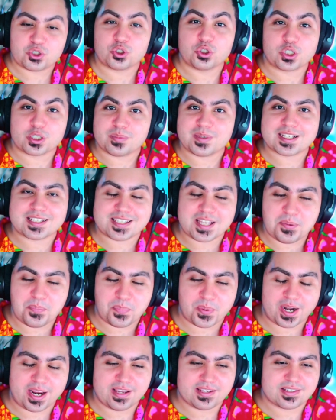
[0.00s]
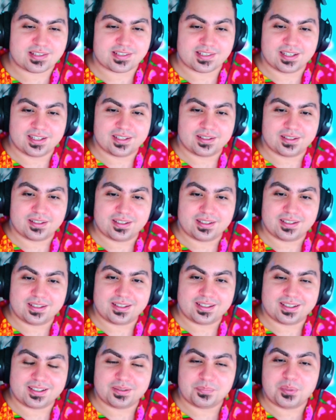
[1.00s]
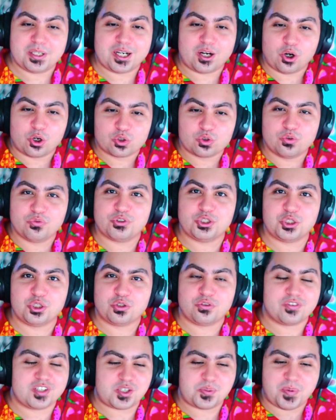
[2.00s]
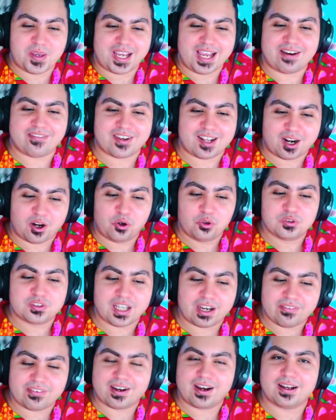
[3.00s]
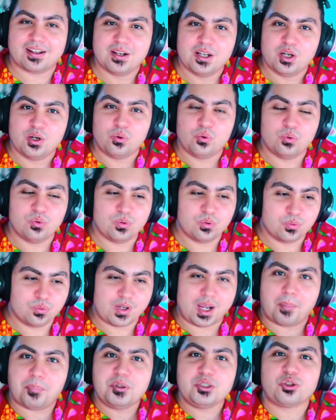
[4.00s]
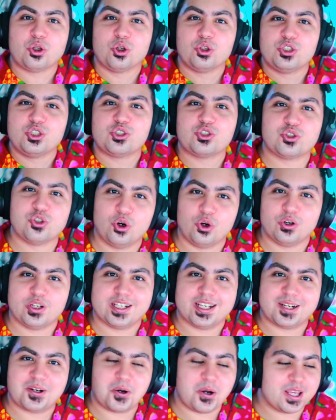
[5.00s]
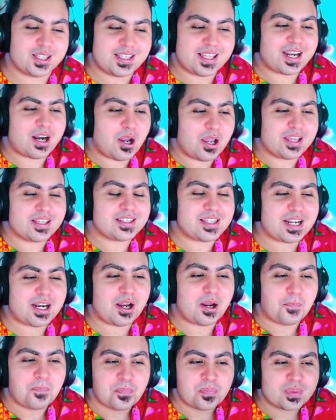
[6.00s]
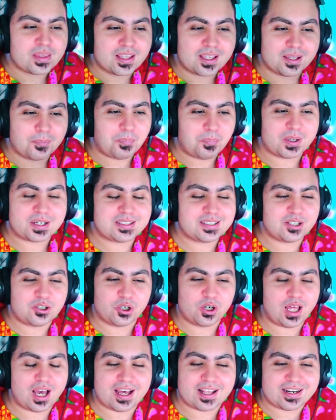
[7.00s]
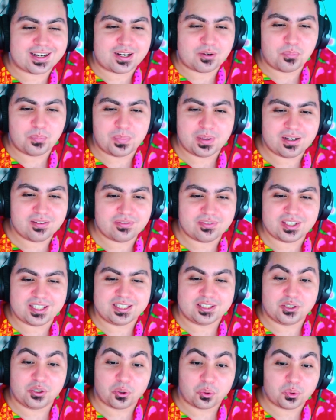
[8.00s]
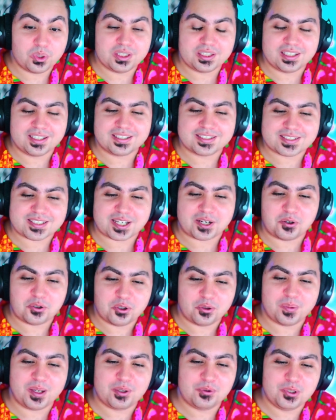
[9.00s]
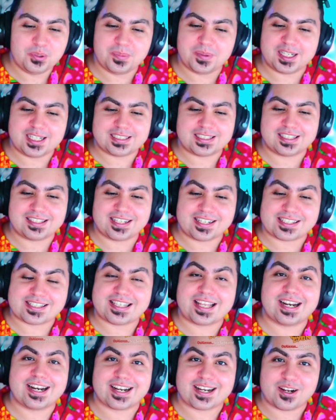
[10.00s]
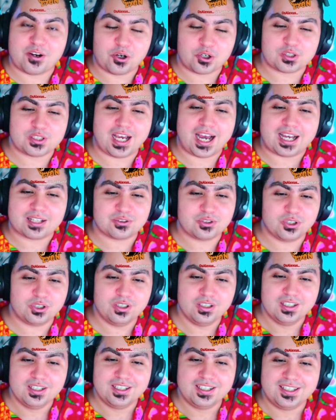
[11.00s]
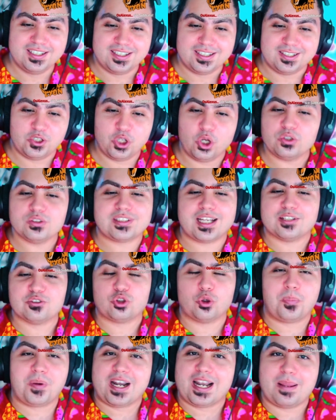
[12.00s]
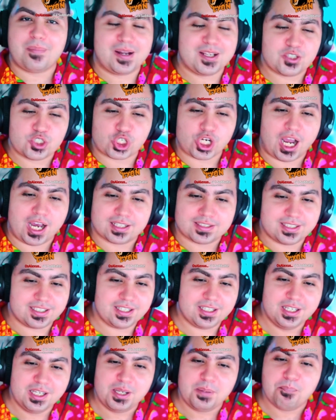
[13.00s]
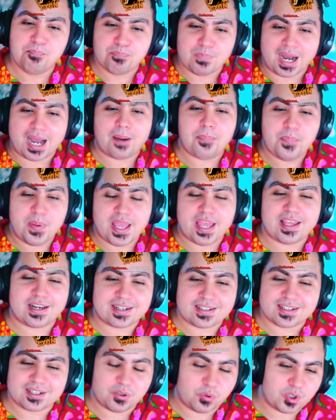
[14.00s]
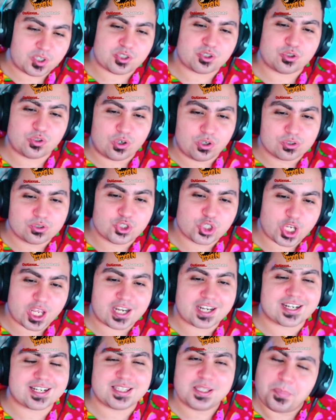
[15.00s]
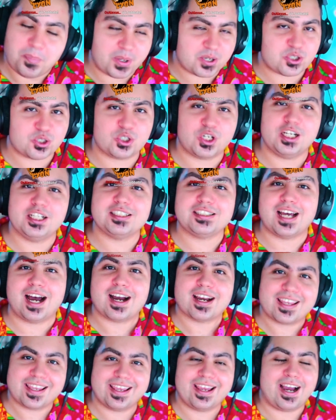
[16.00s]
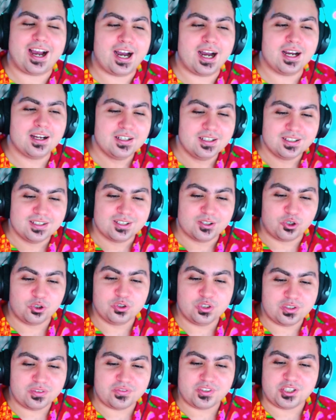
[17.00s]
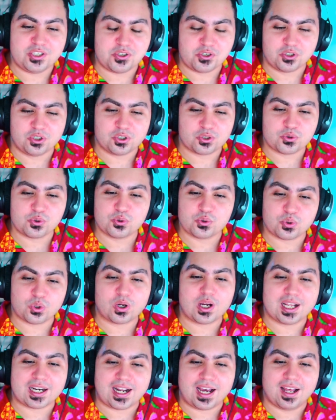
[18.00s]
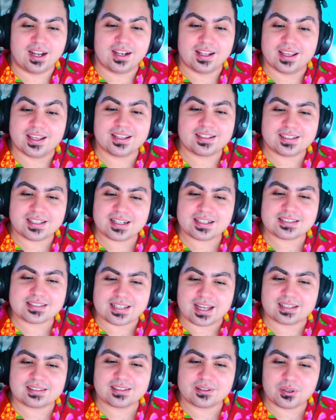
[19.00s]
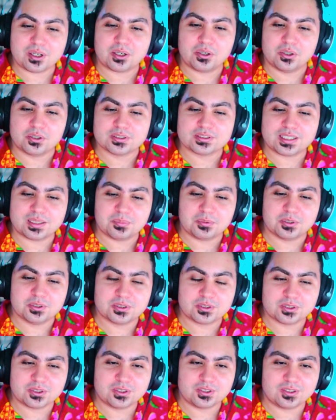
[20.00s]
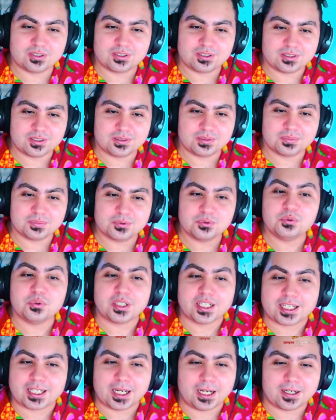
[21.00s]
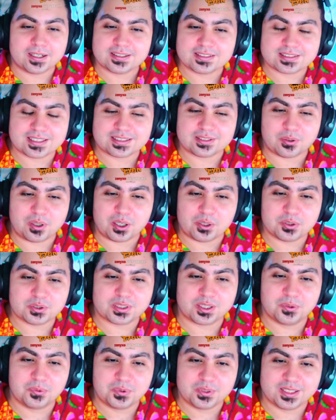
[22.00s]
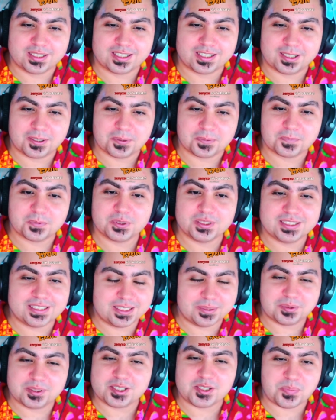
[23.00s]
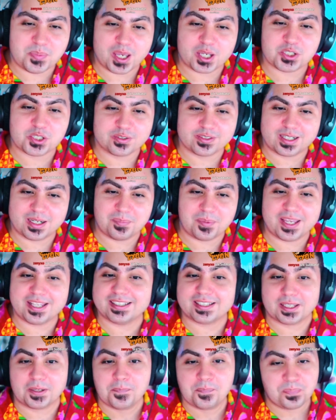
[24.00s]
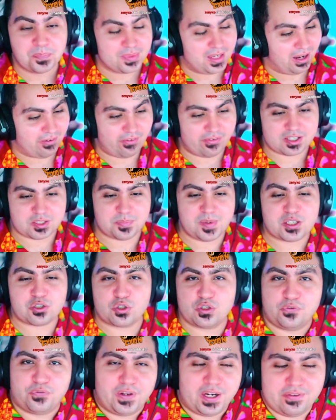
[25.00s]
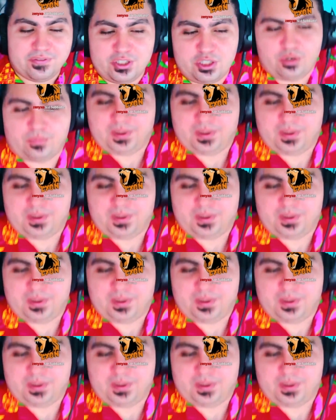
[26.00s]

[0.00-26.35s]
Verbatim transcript: mi sono rimaste impresse. Eh, mi ricordo un video dove spiegava, raccontava un, un capitolo di storia, no? Ed era, ed era particolare, era un bel video, quindi secondo me lui merita di restare ricordato non tanto per le mangiate, ma per questo genere di personalità che ha condiviso sul suo canale. Ed è stata una cosa molto unica. È stata una cosa unica. Quindi mi dispiace veramente. Aveva smesso di fare